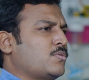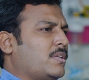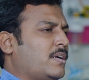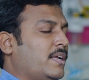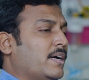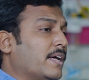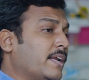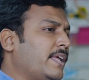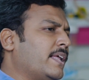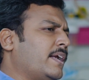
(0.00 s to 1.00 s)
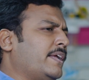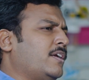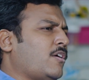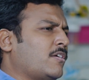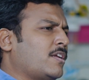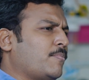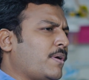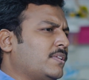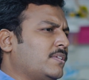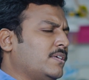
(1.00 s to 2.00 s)
ஸோ அதனால் அர்லியராக நீங்கள் டாக்டரை
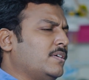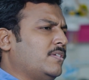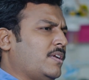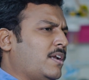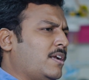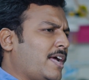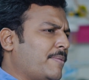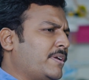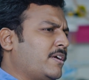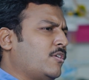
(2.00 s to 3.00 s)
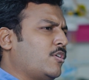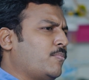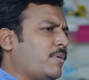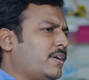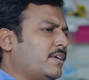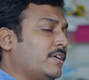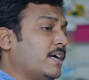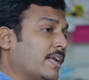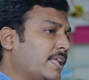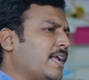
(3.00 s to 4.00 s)
பார்த்து நல்லா டயபெட்டிக் கண்ட்ரோல் பண்ணிவிட்டு
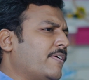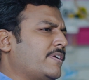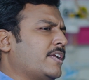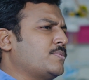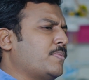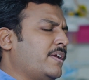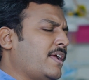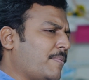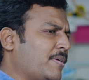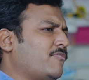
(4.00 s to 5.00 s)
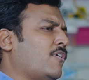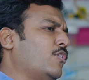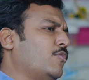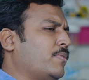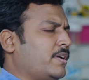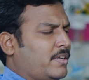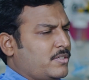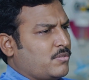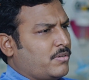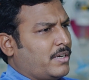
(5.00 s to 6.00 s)
அர்லியராகவே ட்ரெஸ் பண்ணி அப்படியே ஃபாலோ
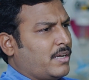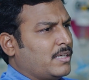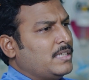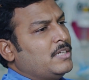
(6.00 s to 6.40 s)
பண்ணிங்கன்னு சொன்னிங்கன்னா